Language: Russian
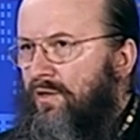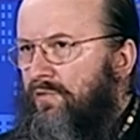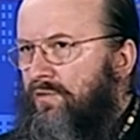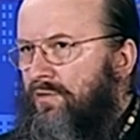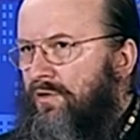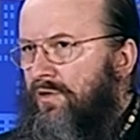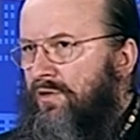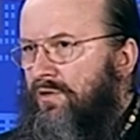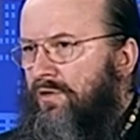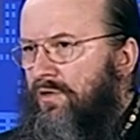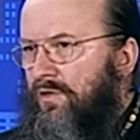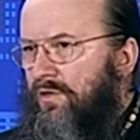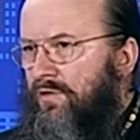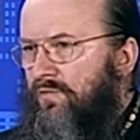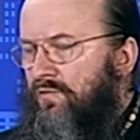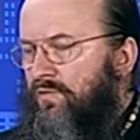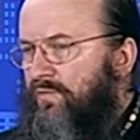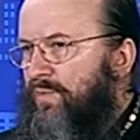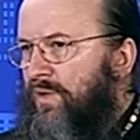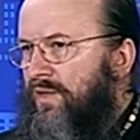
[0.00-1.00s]
И вы знаете,
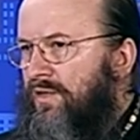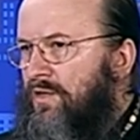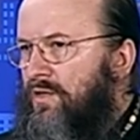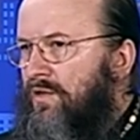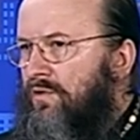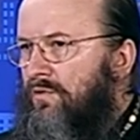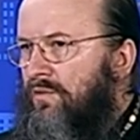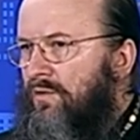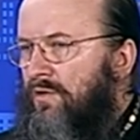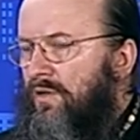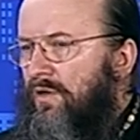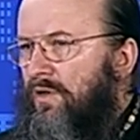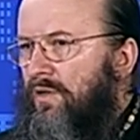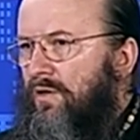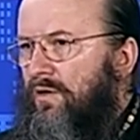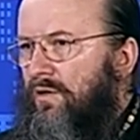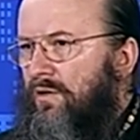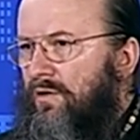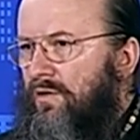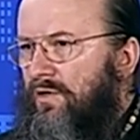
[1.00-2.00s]
как-то вот пять пять лет
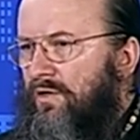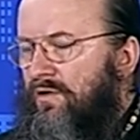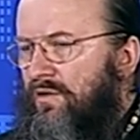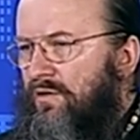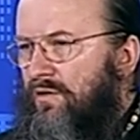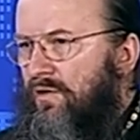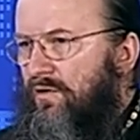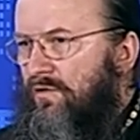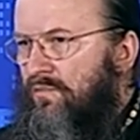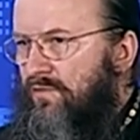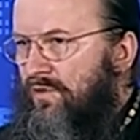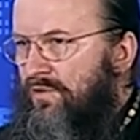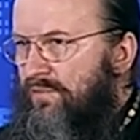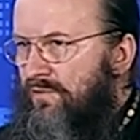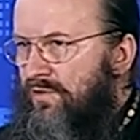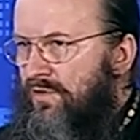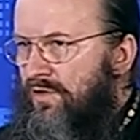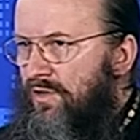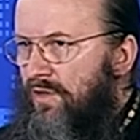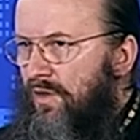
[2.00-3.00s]
э, иногда у
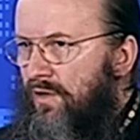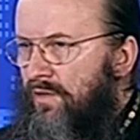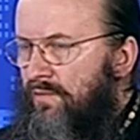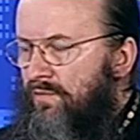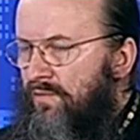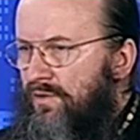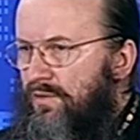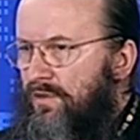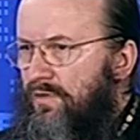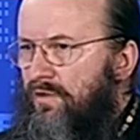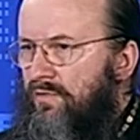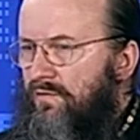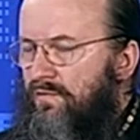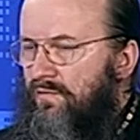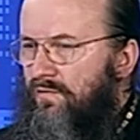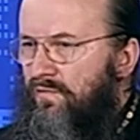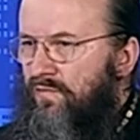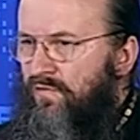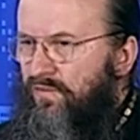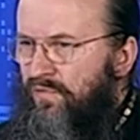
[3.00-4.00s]
нас возникала мысль
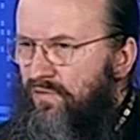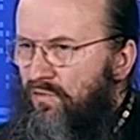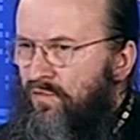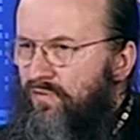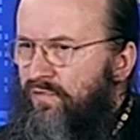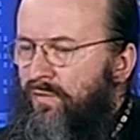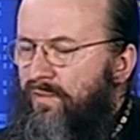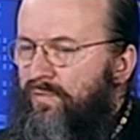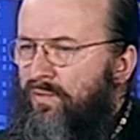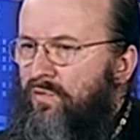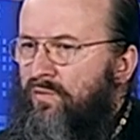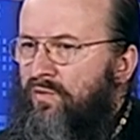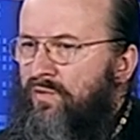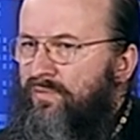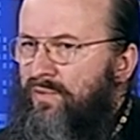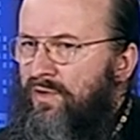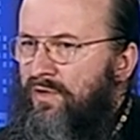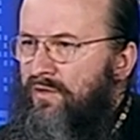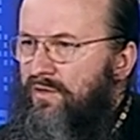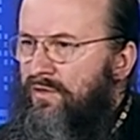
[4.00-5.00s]
э, вновь
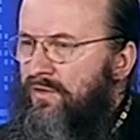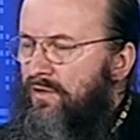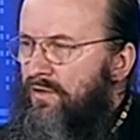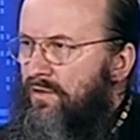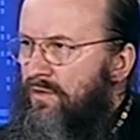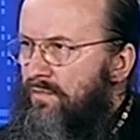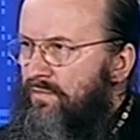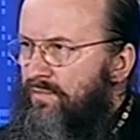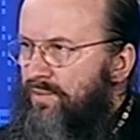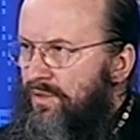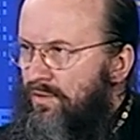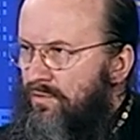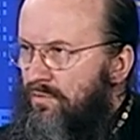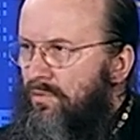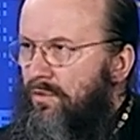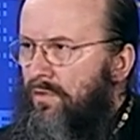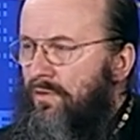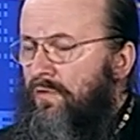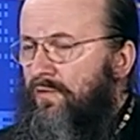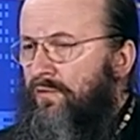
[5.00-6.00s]
попробовать пригласить там
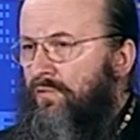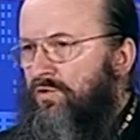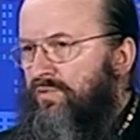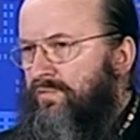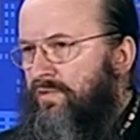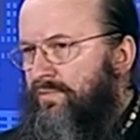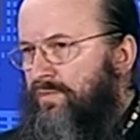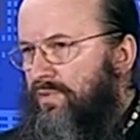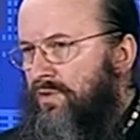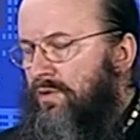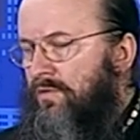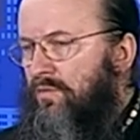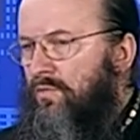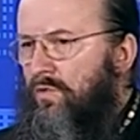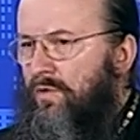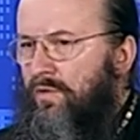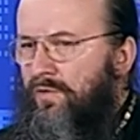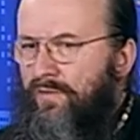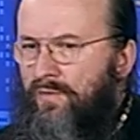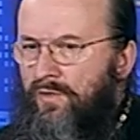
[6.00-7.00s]
психологов, может быть,
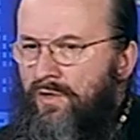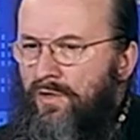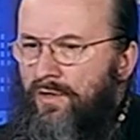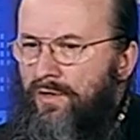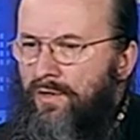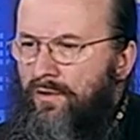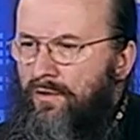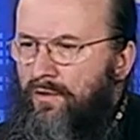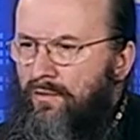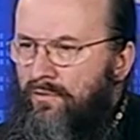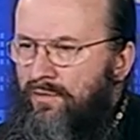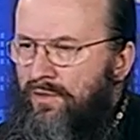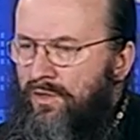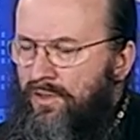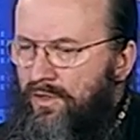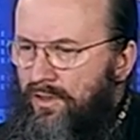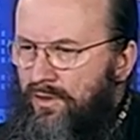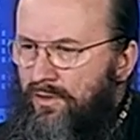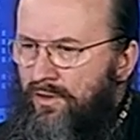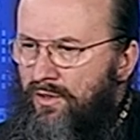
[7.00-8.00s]
педагогов, угу.
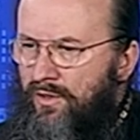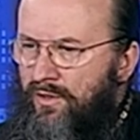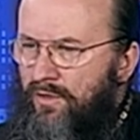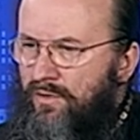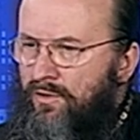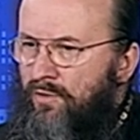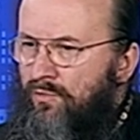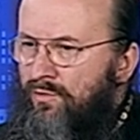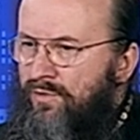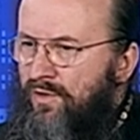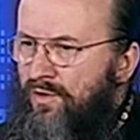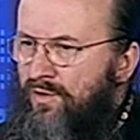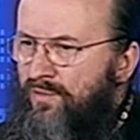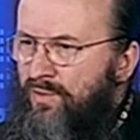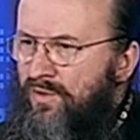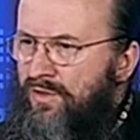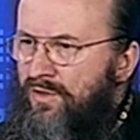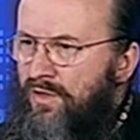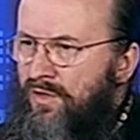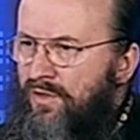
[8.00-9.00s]
людей каких-то узких
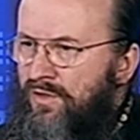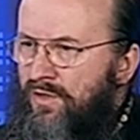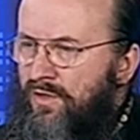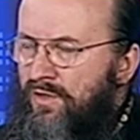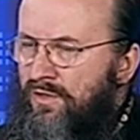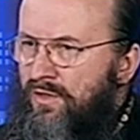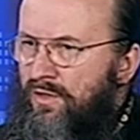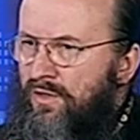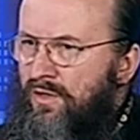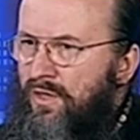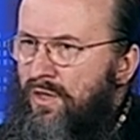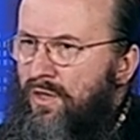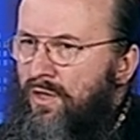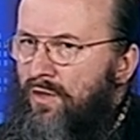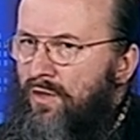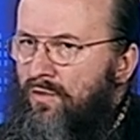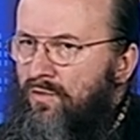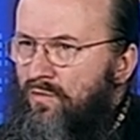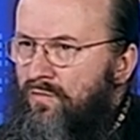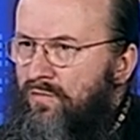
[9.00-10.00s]
специализаций.
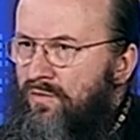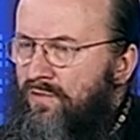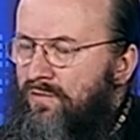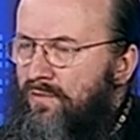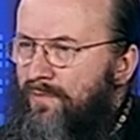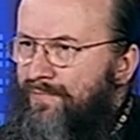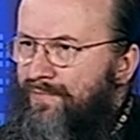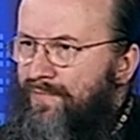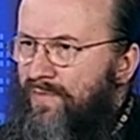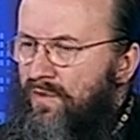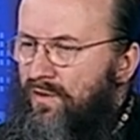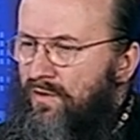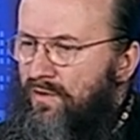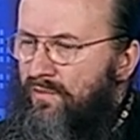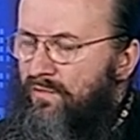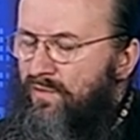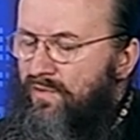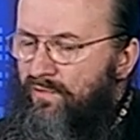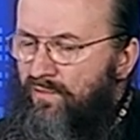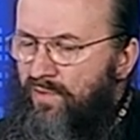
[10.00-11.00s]
Но вот
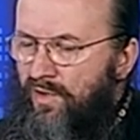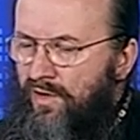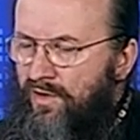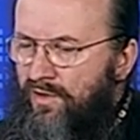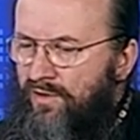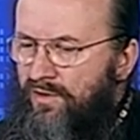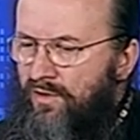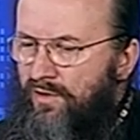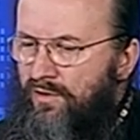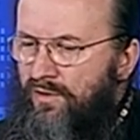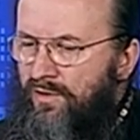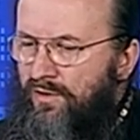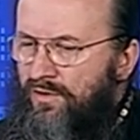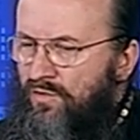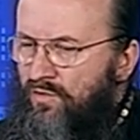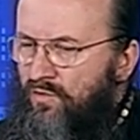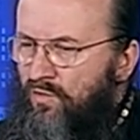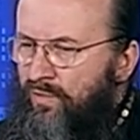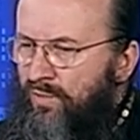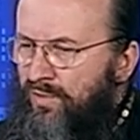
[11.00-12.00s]
э, мы брали
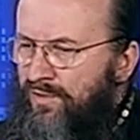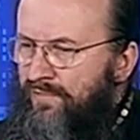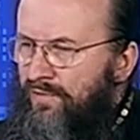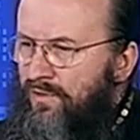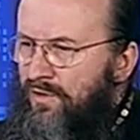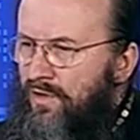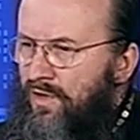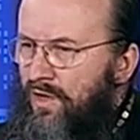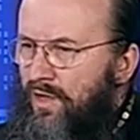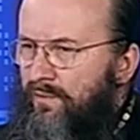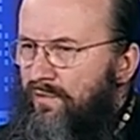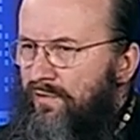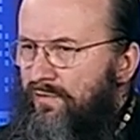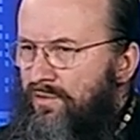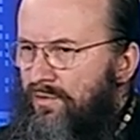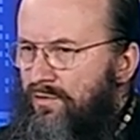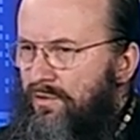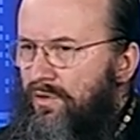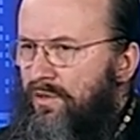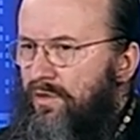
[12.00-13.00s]
статистику по звонкам, и
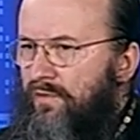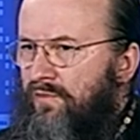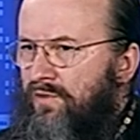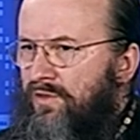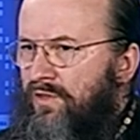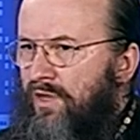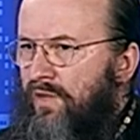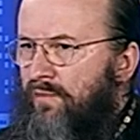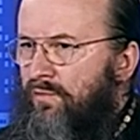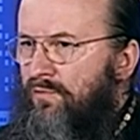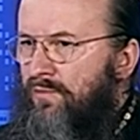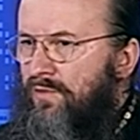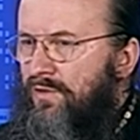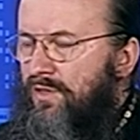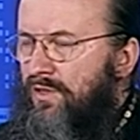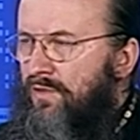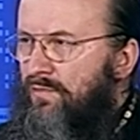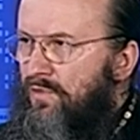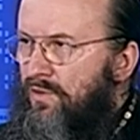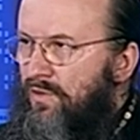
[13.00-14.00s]
все-таки
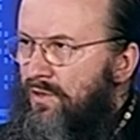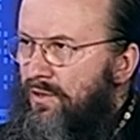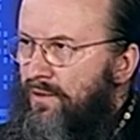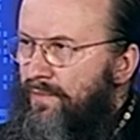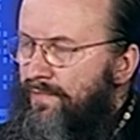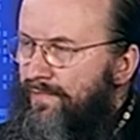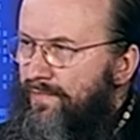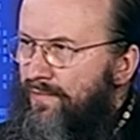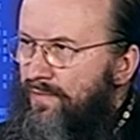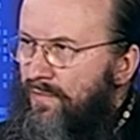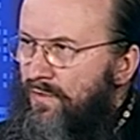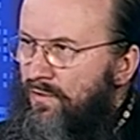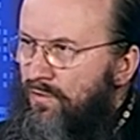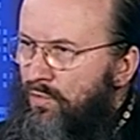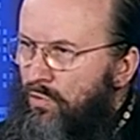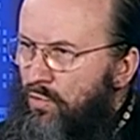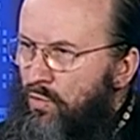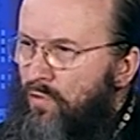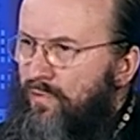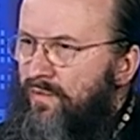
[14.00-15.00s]
востребованность именно
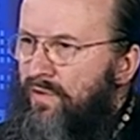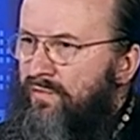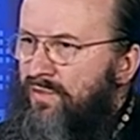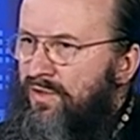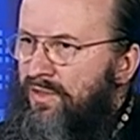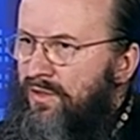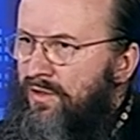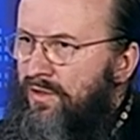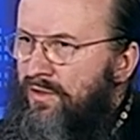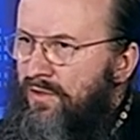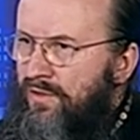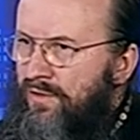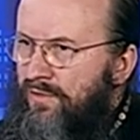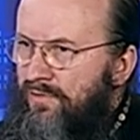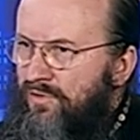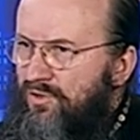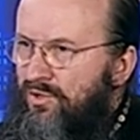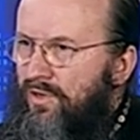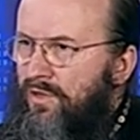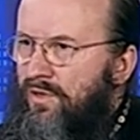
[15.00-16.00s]
духовной беседы со
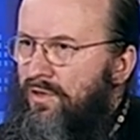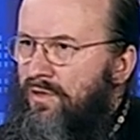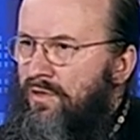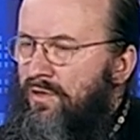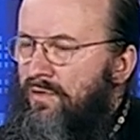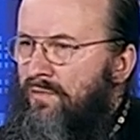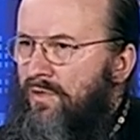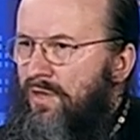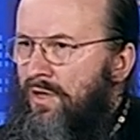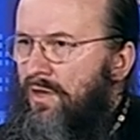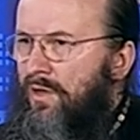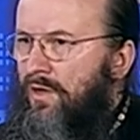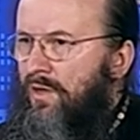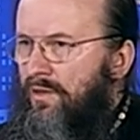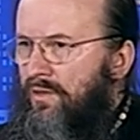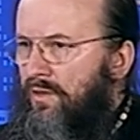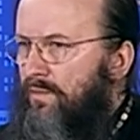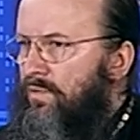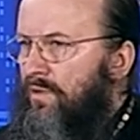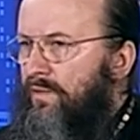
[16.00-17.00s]
священником,
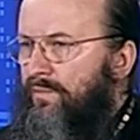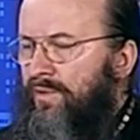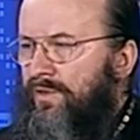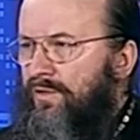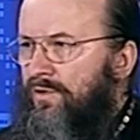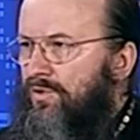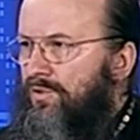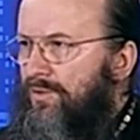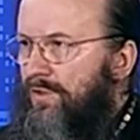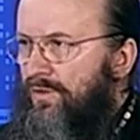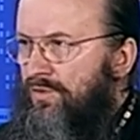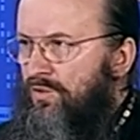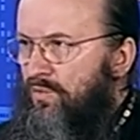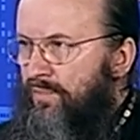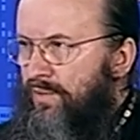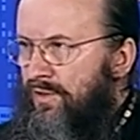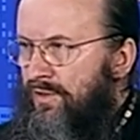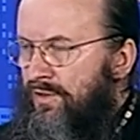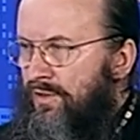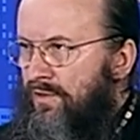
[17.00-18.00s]
она была практически
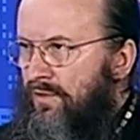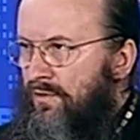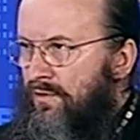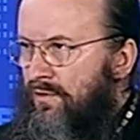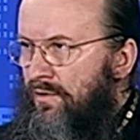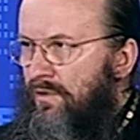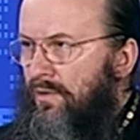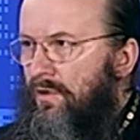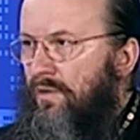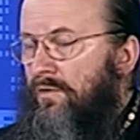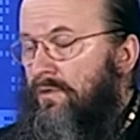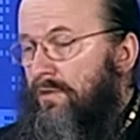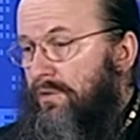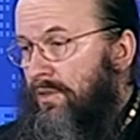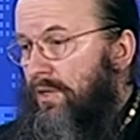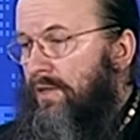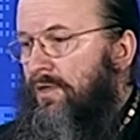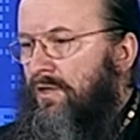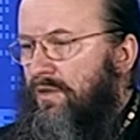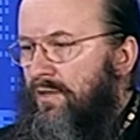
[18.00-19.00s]
стопроцентной.
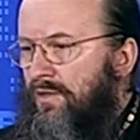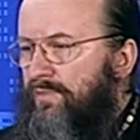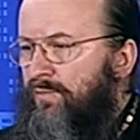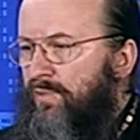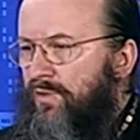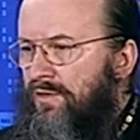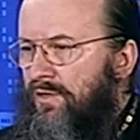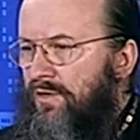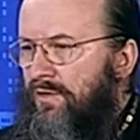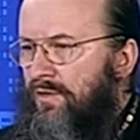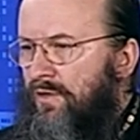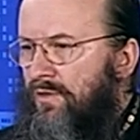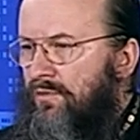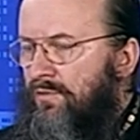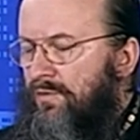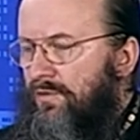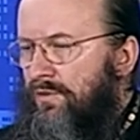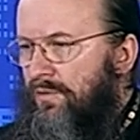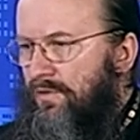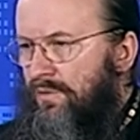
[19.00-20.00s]
Так и есть по сей день,
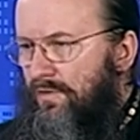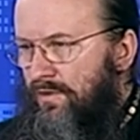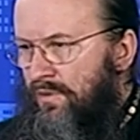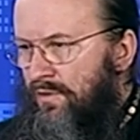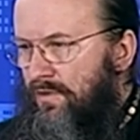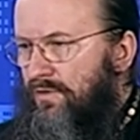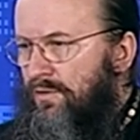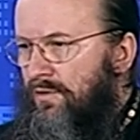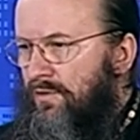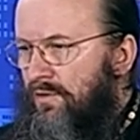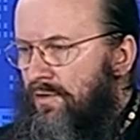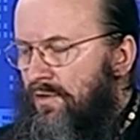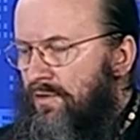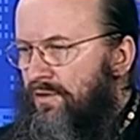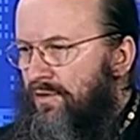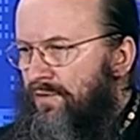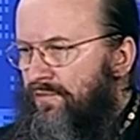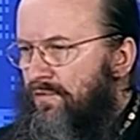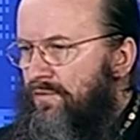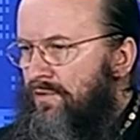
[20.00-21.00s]
то есть на, на
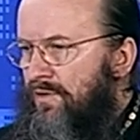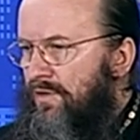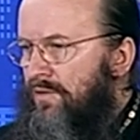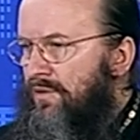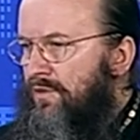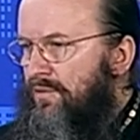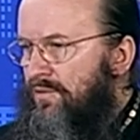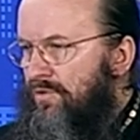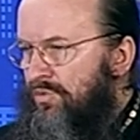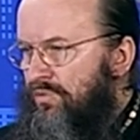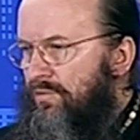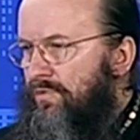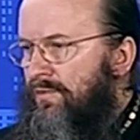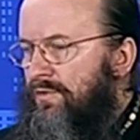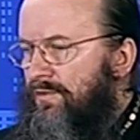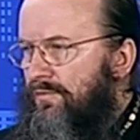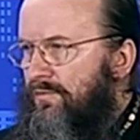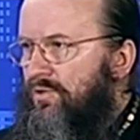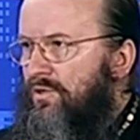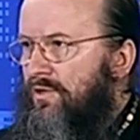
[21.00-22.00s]
телефонной линии
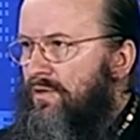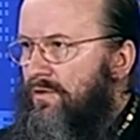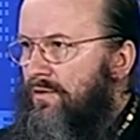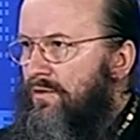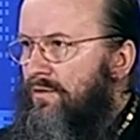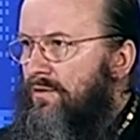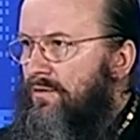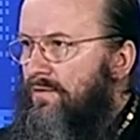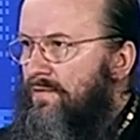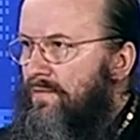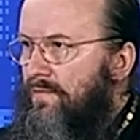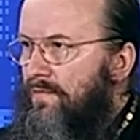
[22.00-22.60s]
дежурят священники.